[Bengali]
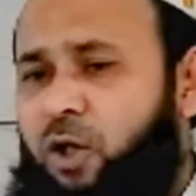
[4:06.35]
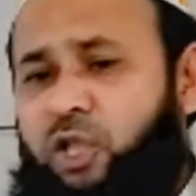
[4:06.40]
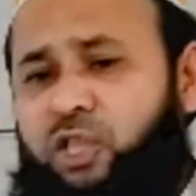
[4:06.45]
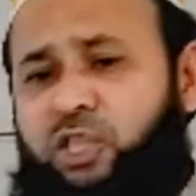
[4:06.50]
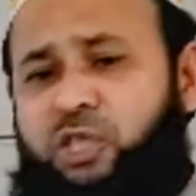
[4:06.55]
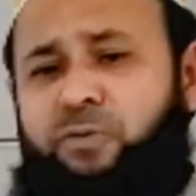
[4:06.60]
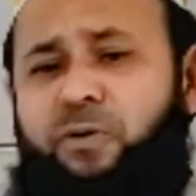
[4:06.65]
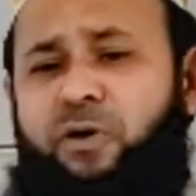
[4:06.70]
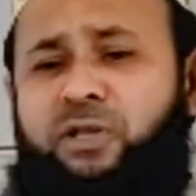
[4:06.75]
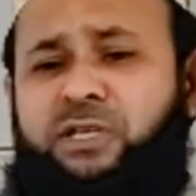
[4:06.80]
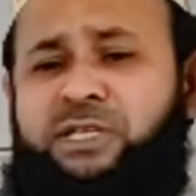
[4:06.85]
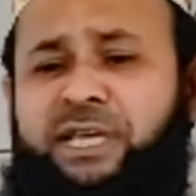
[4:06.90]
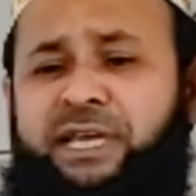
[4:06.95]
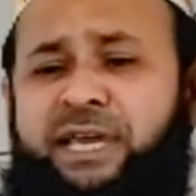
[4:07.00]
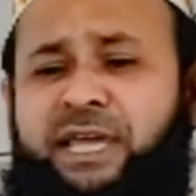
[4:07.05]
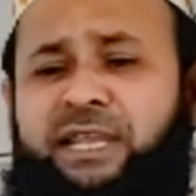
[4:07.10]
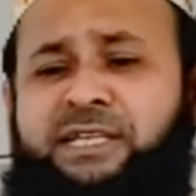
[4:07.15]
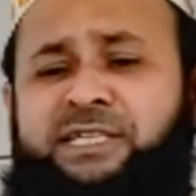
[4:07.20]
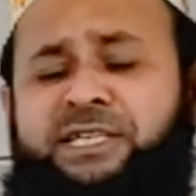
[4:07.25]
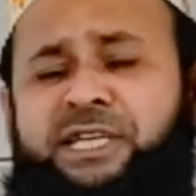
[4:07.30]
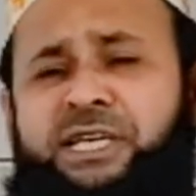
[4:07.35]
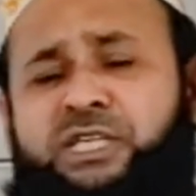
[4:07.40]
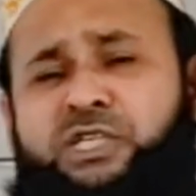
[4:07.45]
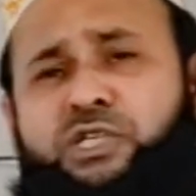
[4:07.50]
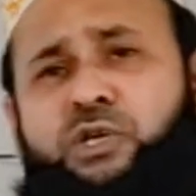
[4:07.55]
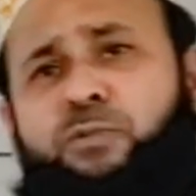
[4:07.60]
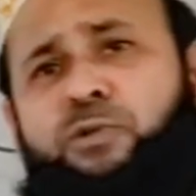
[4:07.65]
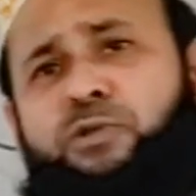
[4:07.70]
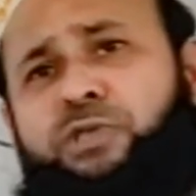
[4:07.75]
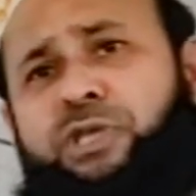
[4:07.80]
অথপর সেখানে সে
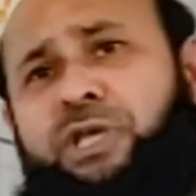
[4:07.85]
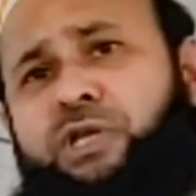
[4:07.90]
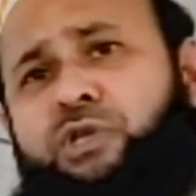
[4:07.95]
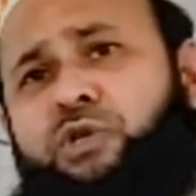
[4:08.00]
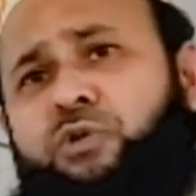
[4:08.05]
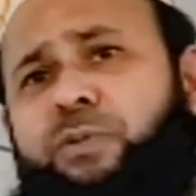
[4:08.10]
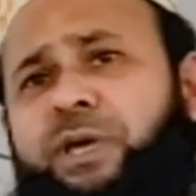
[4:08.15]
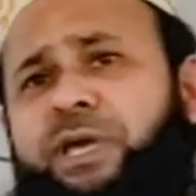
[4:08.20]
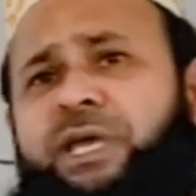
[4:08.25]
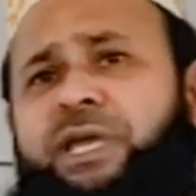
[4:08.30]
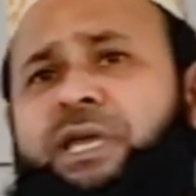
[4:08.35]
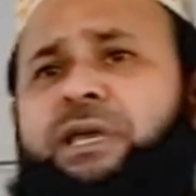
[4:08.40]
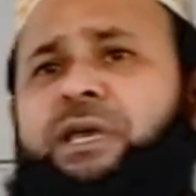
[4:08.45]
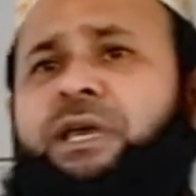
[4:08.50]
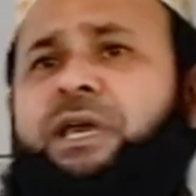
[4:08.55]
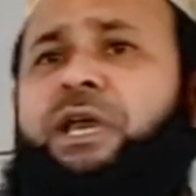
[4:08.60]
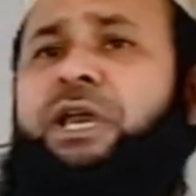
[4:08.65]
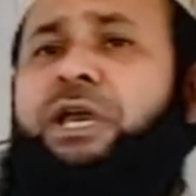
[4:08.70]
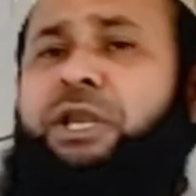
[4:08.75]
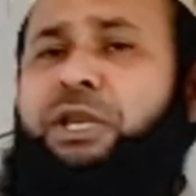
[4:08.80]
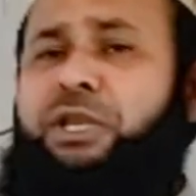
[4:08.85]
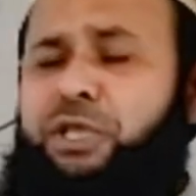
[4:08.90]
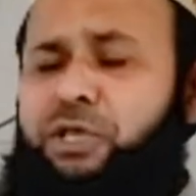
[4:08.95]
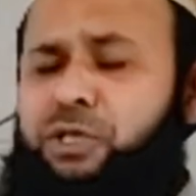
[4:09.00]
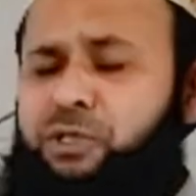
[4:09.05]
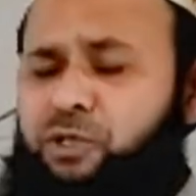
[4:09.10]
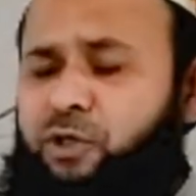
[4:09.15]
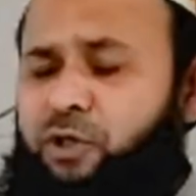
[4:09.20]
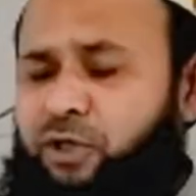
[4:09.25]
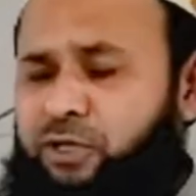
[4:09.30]
সমুদ্রে ডুবেই
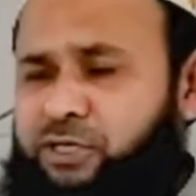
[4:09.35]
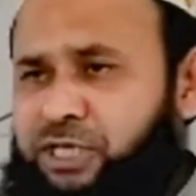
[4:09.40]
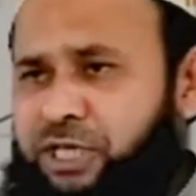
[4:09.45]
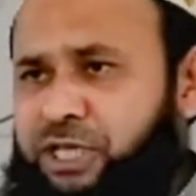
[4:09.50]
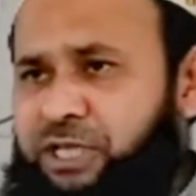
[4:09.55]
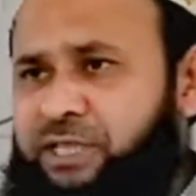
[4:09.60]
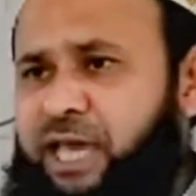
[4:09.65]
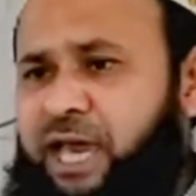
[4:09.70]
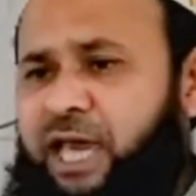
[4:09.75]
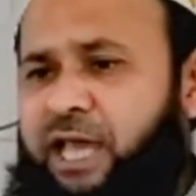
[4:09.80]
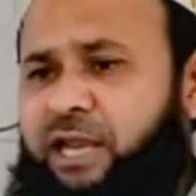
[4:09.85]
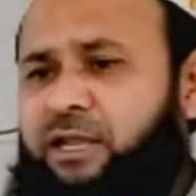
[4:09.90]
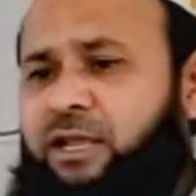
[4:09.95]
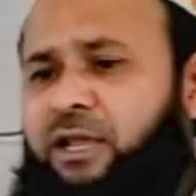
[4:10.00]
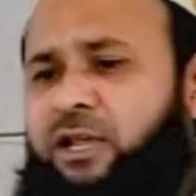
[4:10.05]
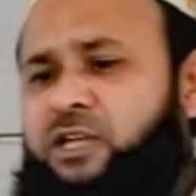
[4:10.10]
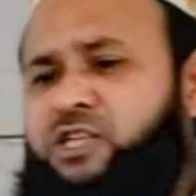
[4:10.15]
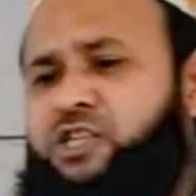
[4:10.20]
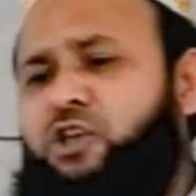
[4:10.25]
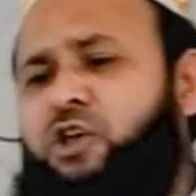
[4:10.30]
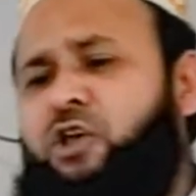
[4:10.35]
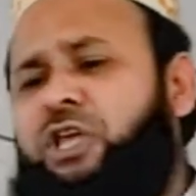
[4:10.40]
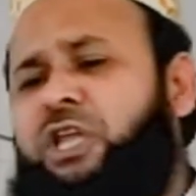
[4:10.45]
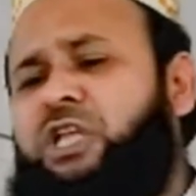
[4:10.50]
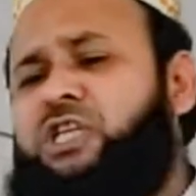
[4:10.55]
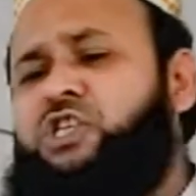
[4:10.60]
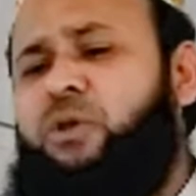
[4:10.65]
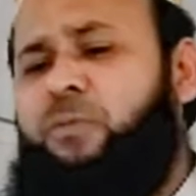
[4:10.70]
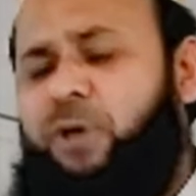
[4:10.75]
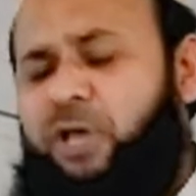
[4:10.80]
নিহত হয়েছে তার
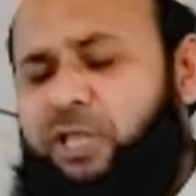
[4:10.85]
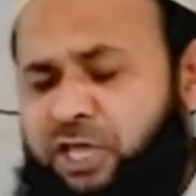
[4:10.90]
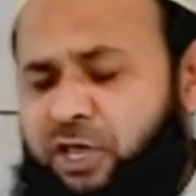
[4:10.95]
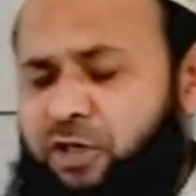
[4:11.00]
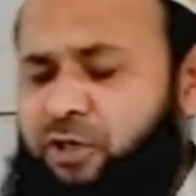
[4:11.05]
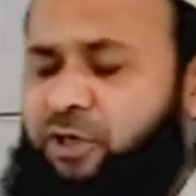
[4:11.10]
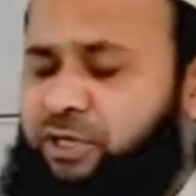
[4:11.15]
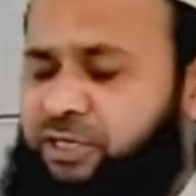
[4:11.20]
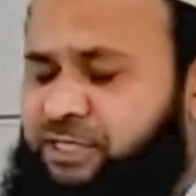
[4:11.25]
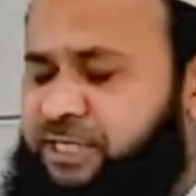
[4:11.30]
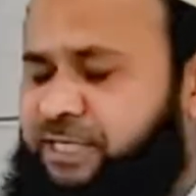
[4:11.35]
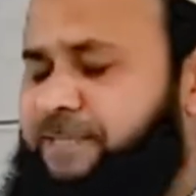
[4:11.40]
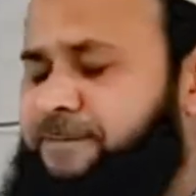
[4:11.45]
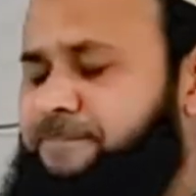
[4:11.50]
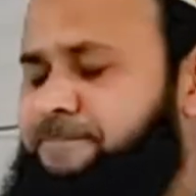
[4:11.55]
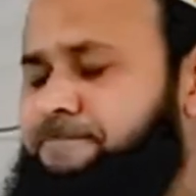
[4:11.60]
সলিল সমাধি হয়েছে